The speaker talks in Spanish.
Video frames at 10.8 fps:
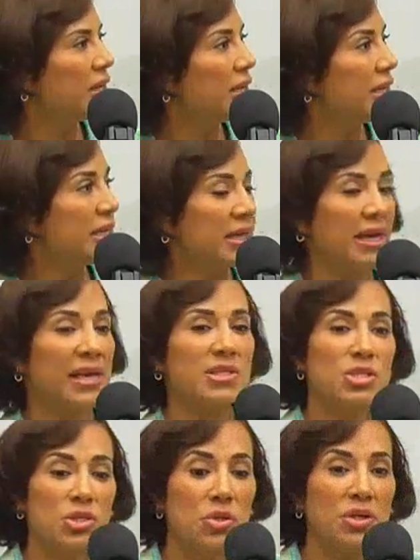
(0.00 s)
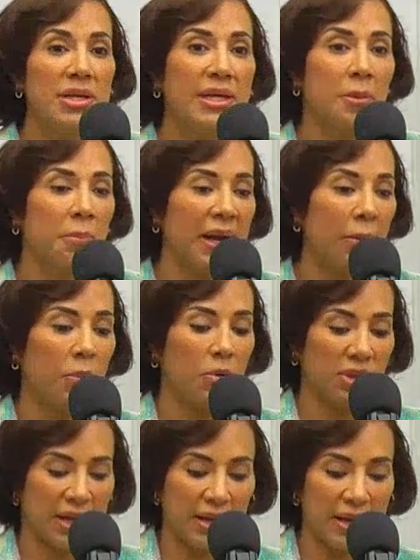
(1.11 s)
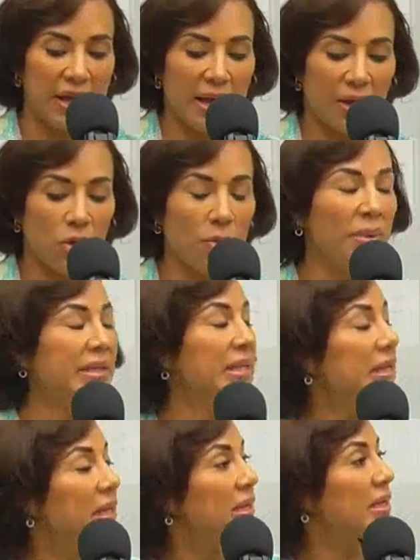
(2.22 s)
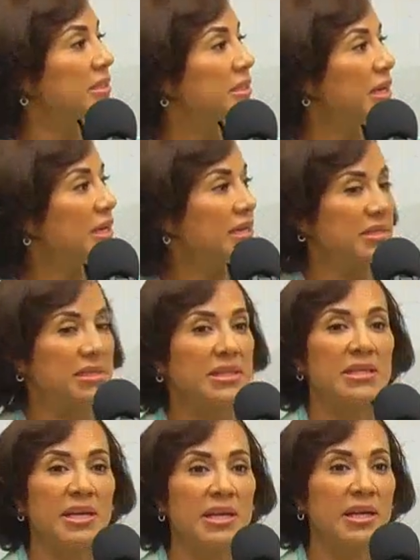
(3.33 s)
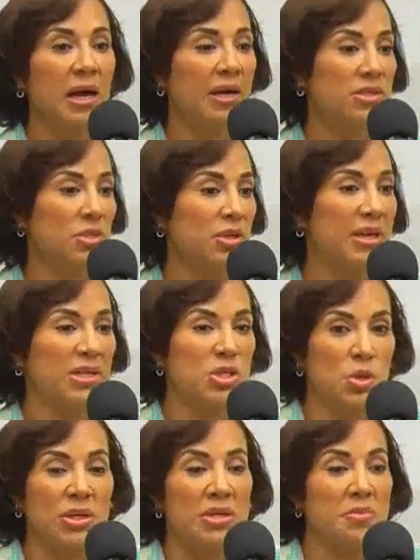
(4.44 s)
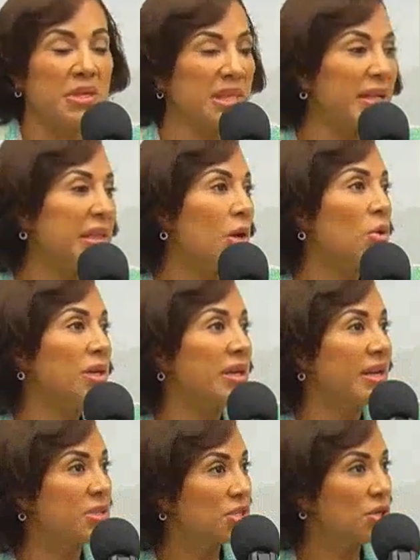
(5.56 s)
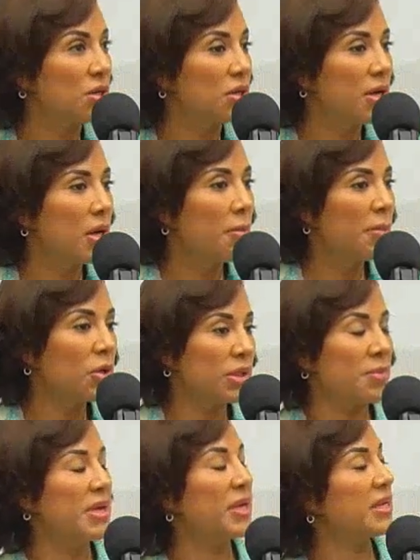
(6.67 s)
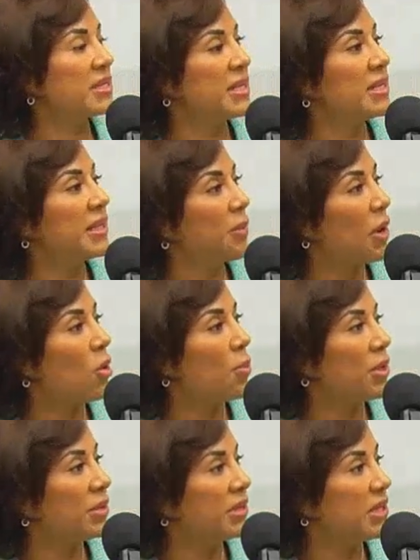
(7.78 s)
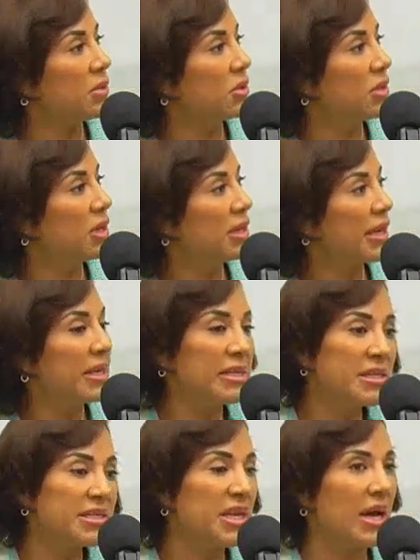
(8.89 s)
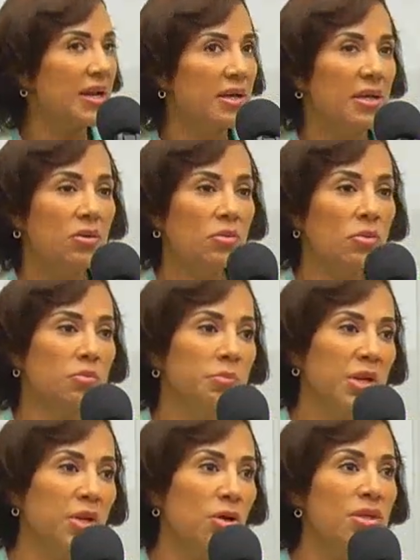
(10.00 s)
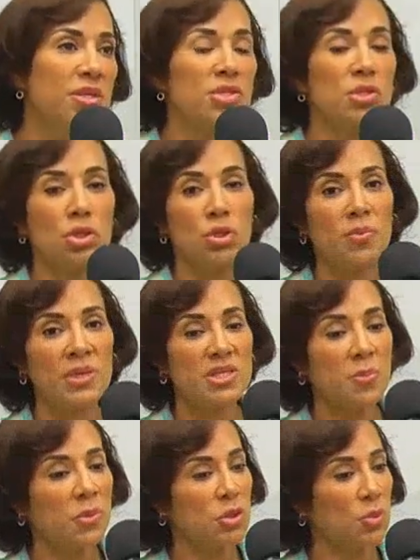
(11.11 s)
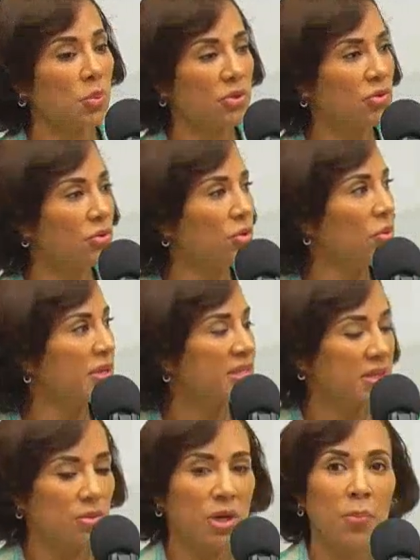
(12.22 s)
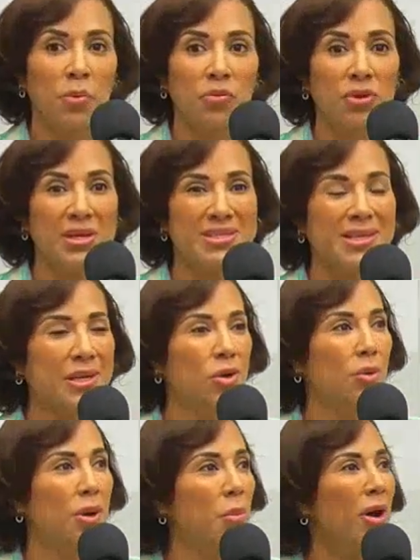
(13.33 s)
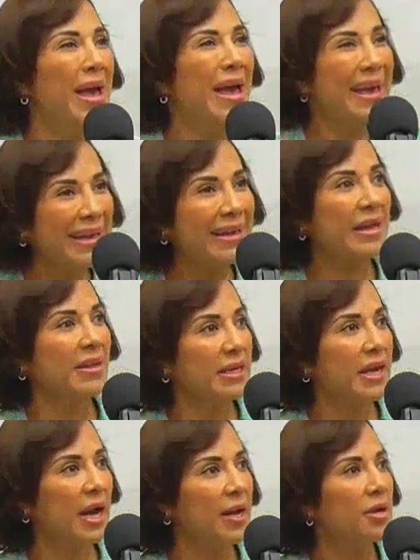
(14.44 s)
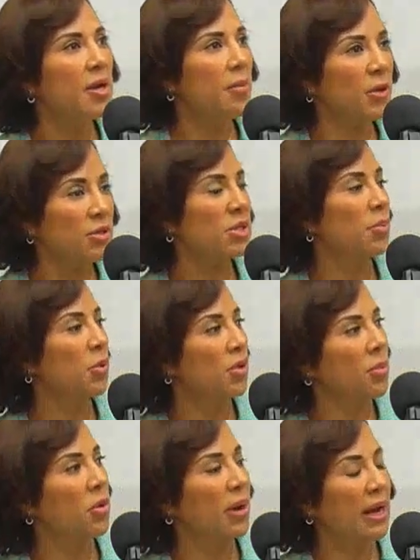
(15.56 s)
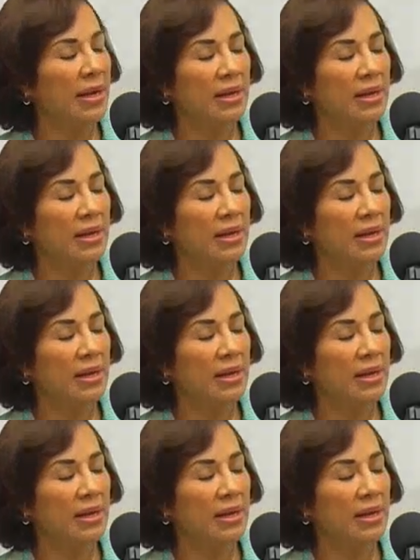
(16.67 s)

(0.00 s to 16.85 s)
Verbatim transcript: Y que hay acciones que para poder combatirlas, sí tienen acciones que son inmediatas o de reacción, pero también hay que hacer el trabajo preventivo y hay que iniciar. Un periodo de 18 meses, por supuesto, no va a ser una postura, decir que lo vamos a erradicar, pero sí podemos bajar